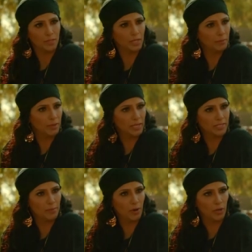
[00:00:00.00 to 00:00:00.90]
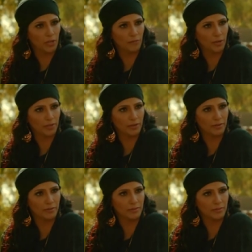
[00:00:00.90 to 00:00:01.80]
من غير ما يحسبها ولا
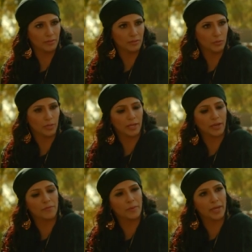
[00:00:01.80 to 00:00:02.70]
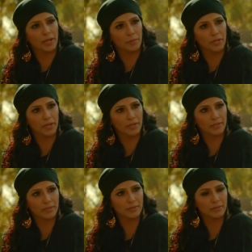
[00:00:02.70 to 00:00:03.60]
يفكر ولا يخاف من كلام
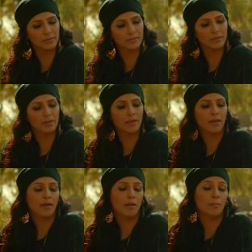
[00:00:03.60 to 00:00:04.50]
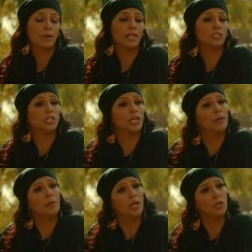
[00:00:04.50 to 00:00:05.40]
الناس ما قالش
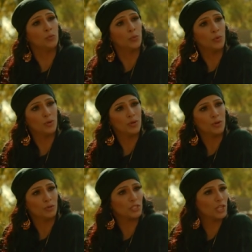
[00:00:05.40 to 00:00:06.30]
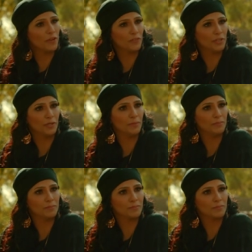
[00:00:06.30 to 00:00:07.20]
كلام حلو ورجع فيه
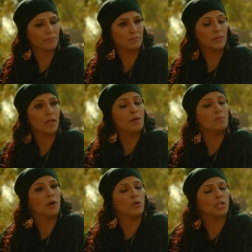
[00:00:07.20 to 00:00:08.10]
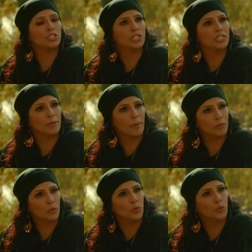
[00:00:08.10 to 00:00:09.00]
ما هو الراجل زي
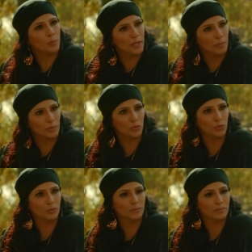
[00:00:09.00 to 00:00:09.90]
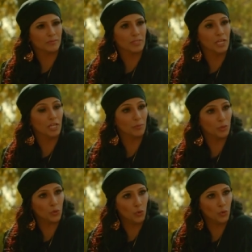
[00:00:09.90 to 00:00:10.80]
ما بيقولوا بكلمته اللي
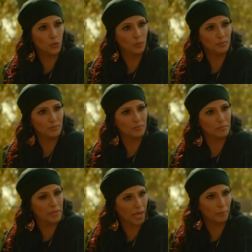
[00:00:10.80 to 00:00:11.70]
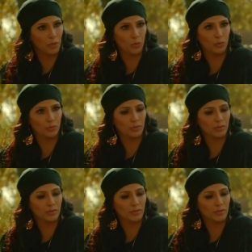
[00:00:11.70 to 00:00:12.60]
بيقوله بيعمله
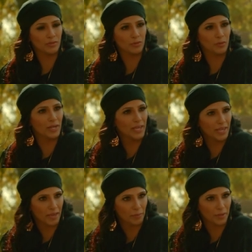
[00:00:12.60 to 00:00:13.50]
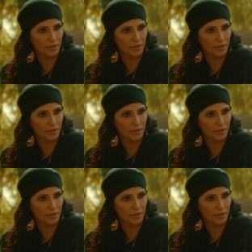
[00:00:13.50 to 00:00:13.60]
ولا يا